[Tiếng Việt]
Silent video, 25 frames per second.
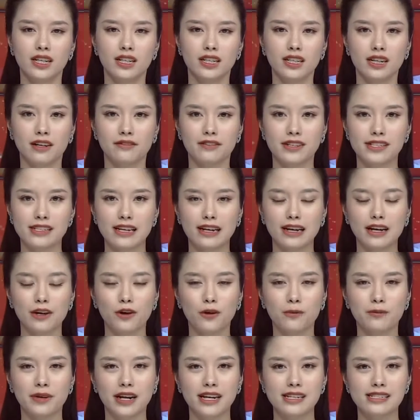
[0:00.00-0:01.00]
Cà phê sáng
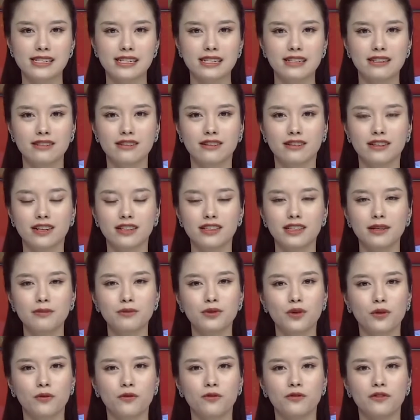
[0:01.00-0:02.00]
ngày hôm nay xin được à,
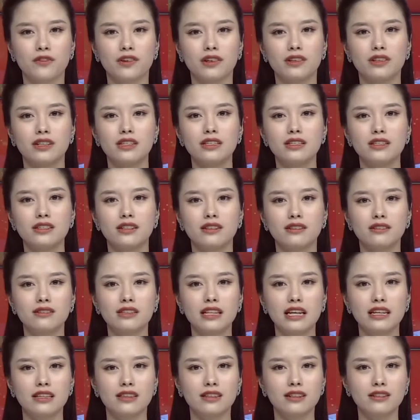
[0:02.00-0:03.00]
tiếp tục với
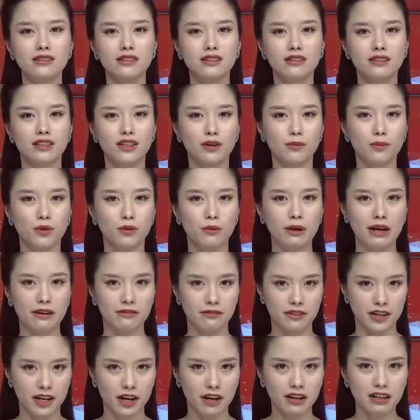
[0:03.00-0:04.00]
những tin tức từ tiểu mục
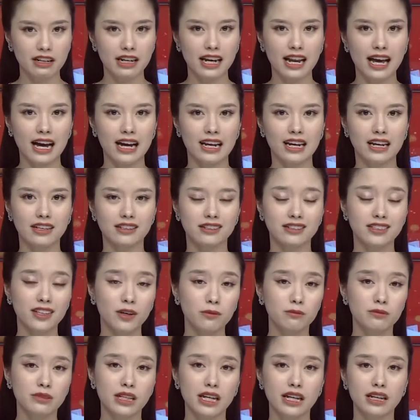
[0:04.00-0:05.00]
Cà phê Hotline là những
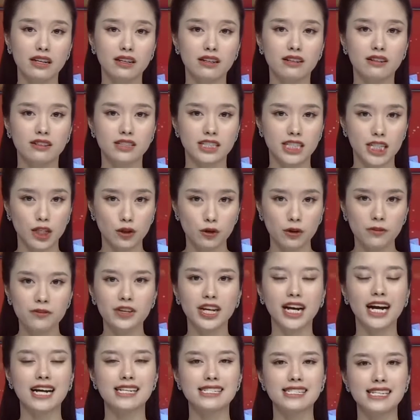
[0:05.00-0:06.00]
thông tin được chính quý
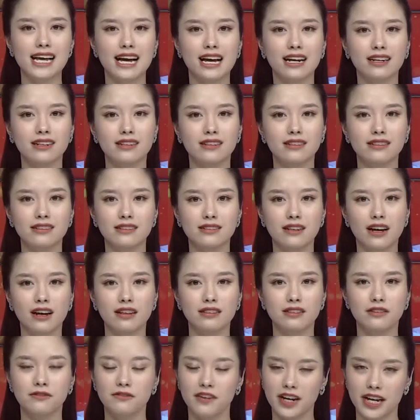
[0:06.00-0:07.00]
vị khán giả gửi
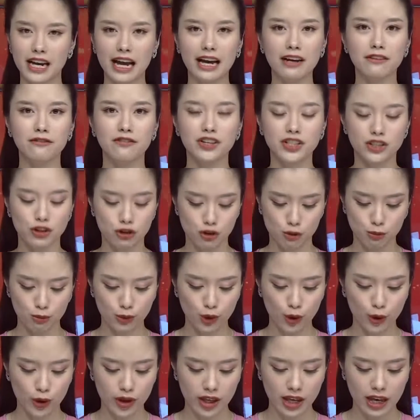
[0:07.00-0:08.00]
à, những phản ánh về cho
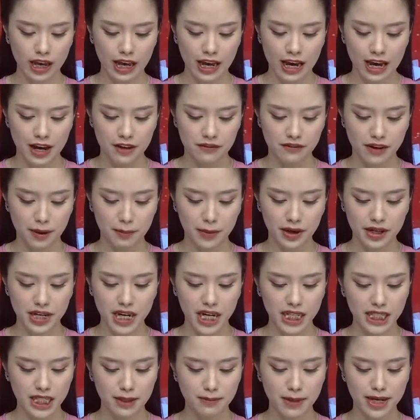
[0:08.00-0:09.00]
chúng tôi. Và
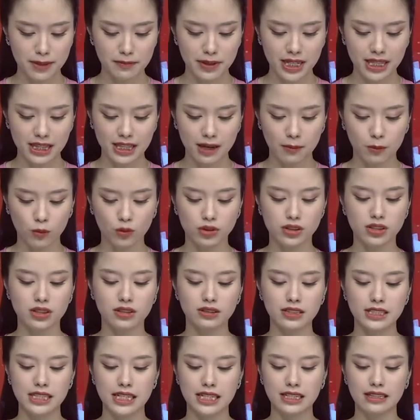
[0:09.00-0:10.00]
mới đây thì ban biên tập của
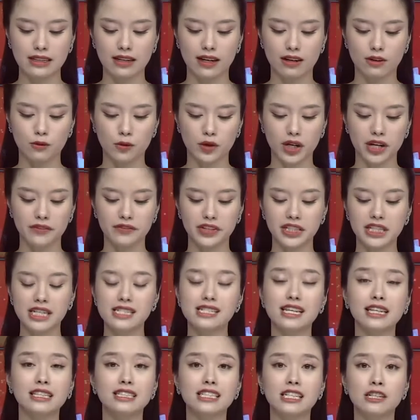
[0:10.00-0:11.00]
chương trình à, của kênh
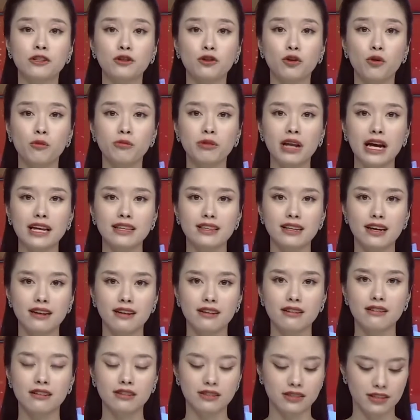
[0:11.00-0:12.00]
VTC9 cũng đã
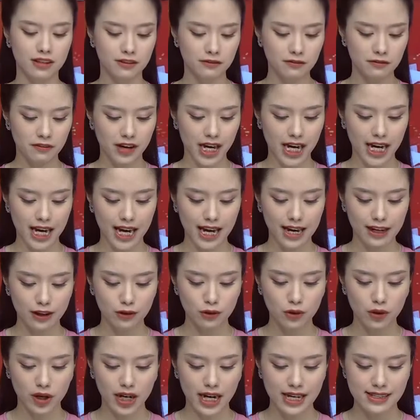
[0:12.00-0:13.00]
nhận được những phản
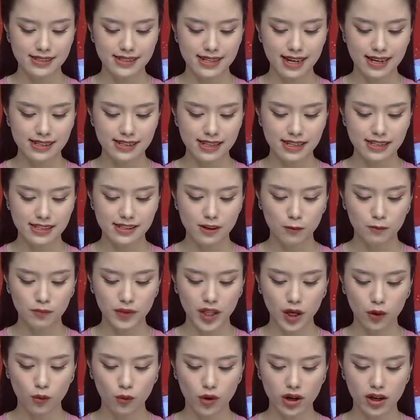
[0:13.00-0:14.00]
ánh của khán giả sinh
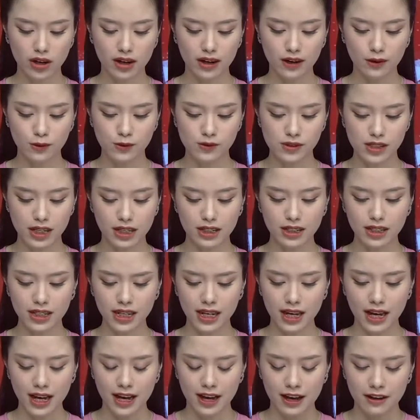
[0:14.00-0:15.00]
sống tại quận Cầu
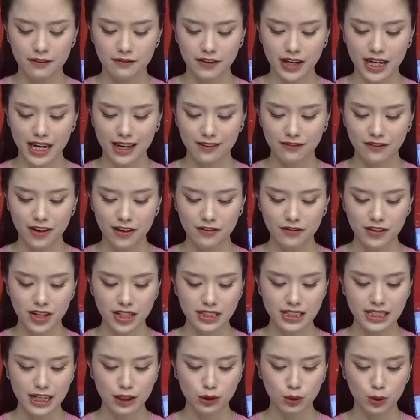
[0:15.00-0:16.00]
Giấy, phản ánh về
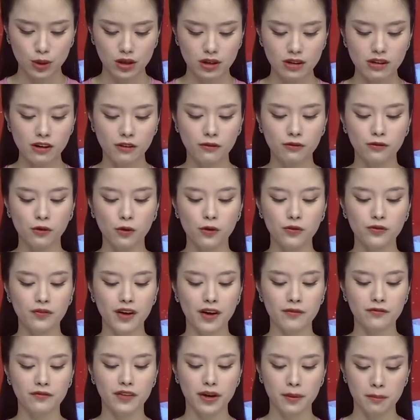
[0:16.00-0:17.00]
việc trên tuyến đường phố
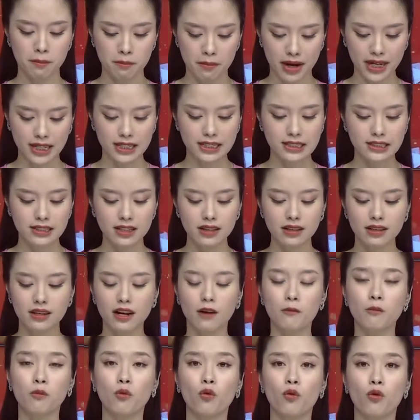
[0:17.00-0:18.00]
Phạm Văn Bạch
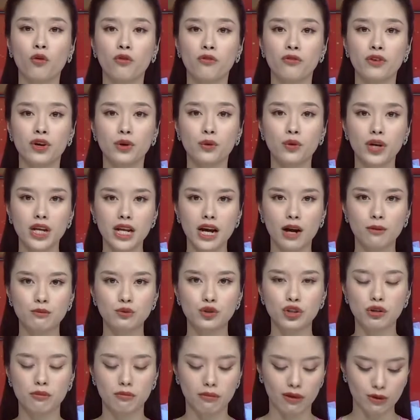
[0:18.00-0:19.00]
trước cổng của Viện Huyết
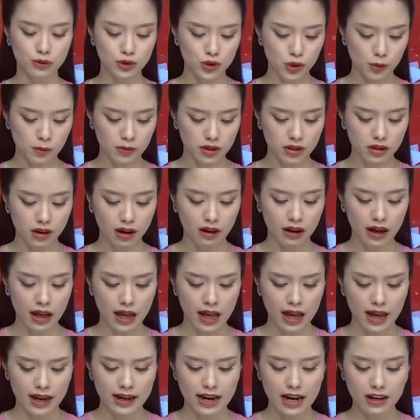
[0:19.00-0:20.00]
học Truyền máu Trung ương
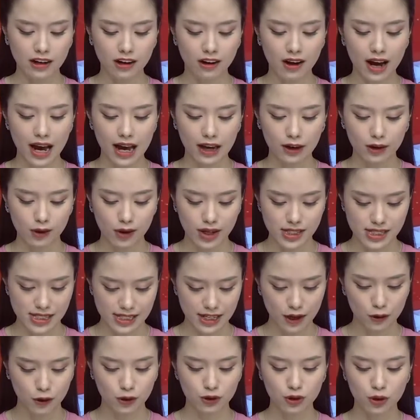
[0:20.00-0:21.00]
đã có hàng
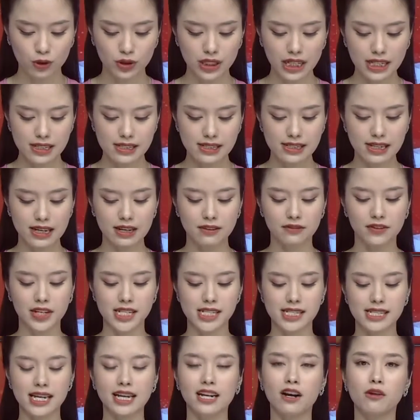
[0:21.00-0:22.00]
loạt xe ô tô taxi
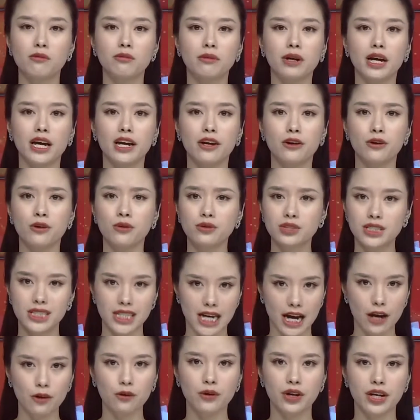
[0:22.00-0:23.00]
và xe công nghệ đỗ
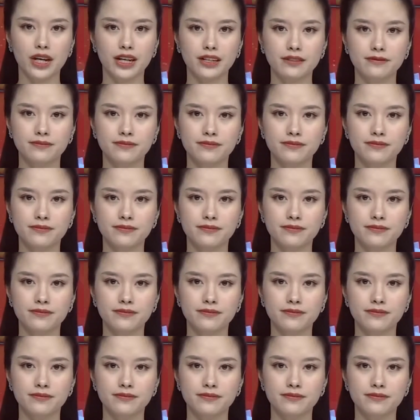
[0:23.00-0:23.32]
trái quy định.